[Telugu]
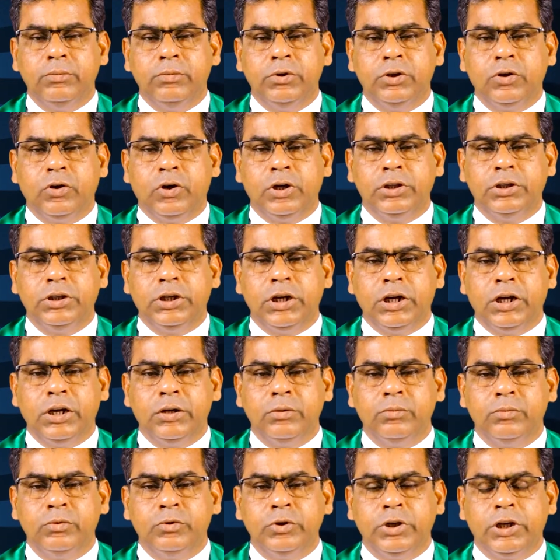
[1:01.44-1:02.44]
ఎనిమిదో
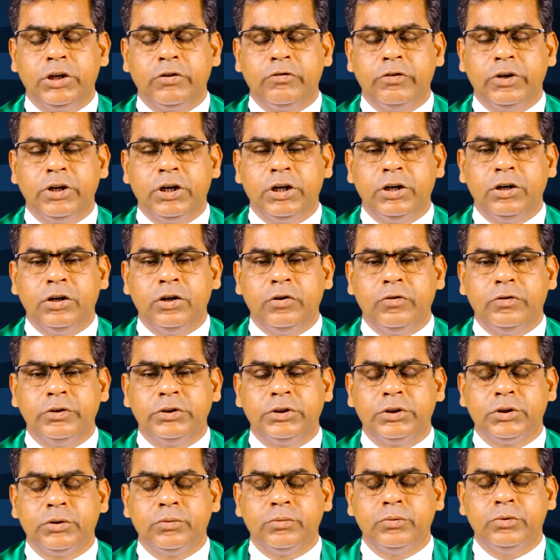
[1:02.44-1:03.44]
అధ్యాయము ఇరవై రెండో
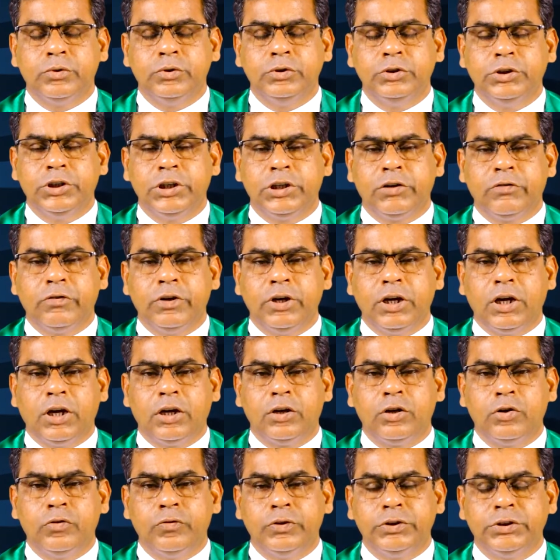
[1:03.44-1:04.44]
వచనం నుంచి ఇరవై
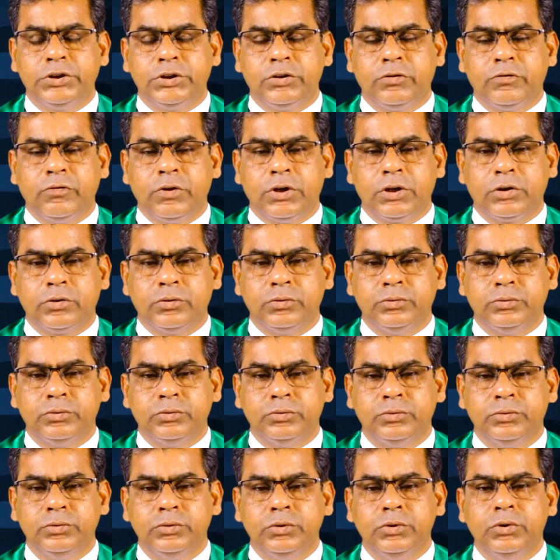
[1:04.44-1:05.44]
ఆరో వచనం వరకు
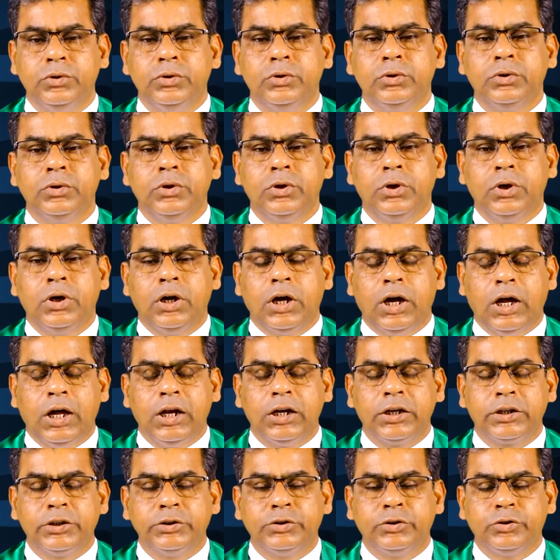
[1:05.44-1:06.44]

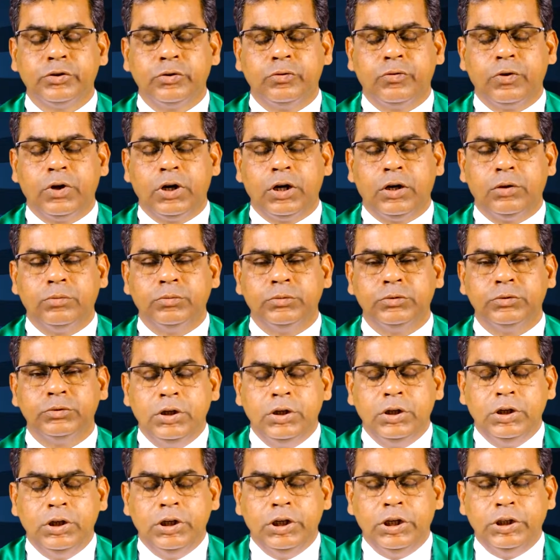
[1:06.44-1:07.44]
ఆలకిస్తూ ఉన్నాం
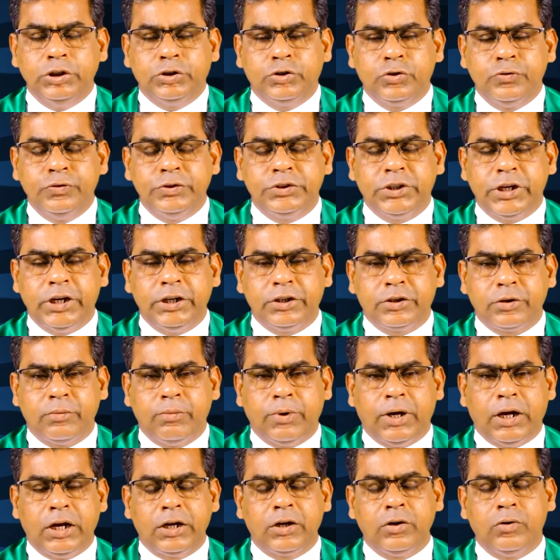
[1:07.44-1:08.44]
ఈ సువిశేష
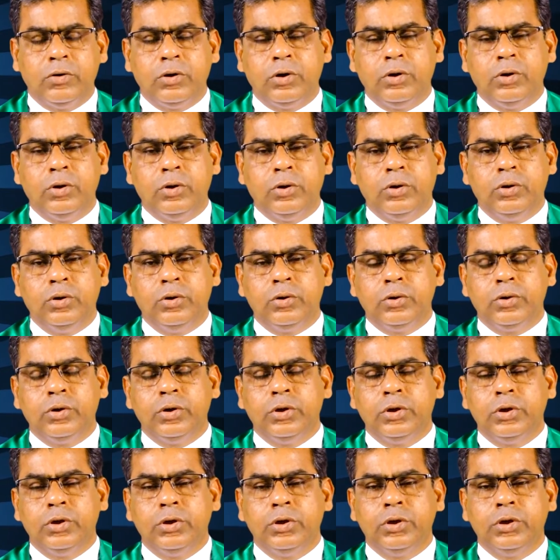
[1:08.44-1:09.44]
భాగంలో
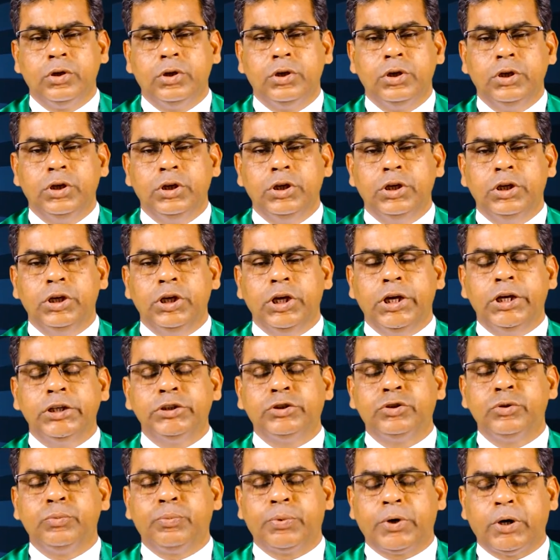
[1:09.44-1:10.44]

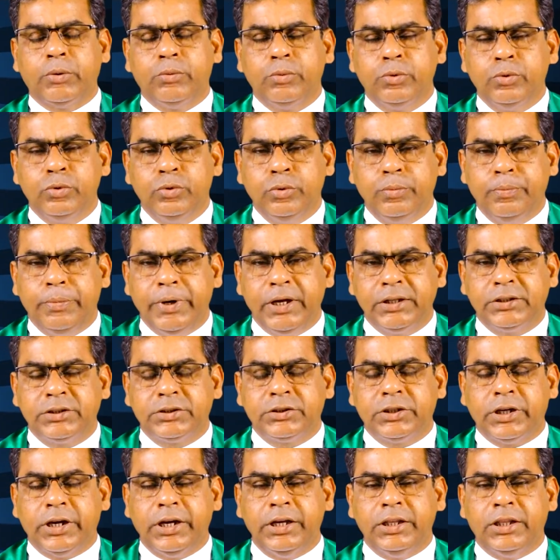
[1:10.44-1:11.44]
యేసు ప్రభు
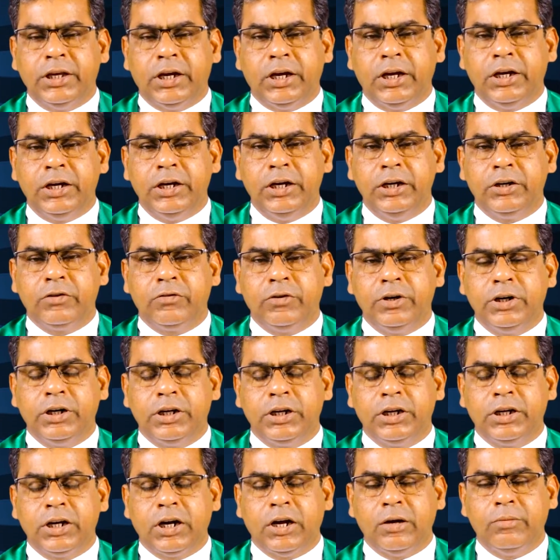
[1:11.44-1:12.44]
బెత్సైదా
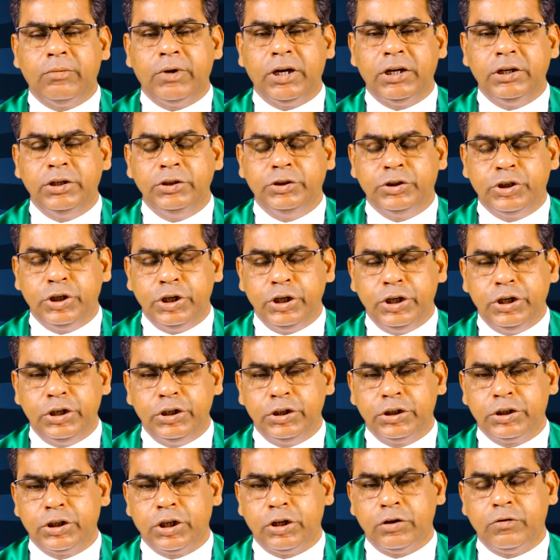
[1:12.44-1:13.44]
అనేటువంటి గ్రామాన్ని
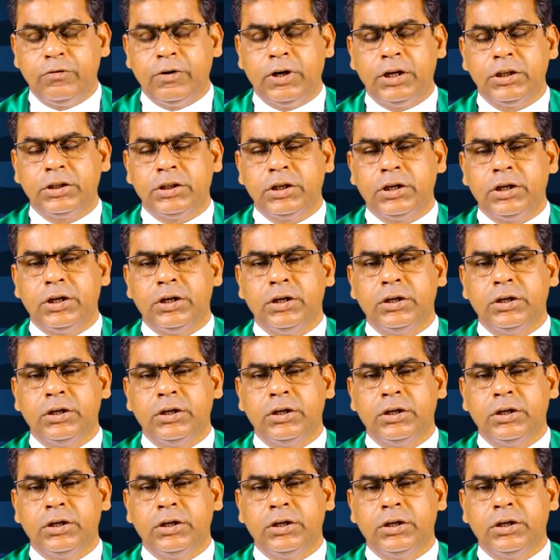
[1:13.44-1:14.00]
చేరిన తరువాత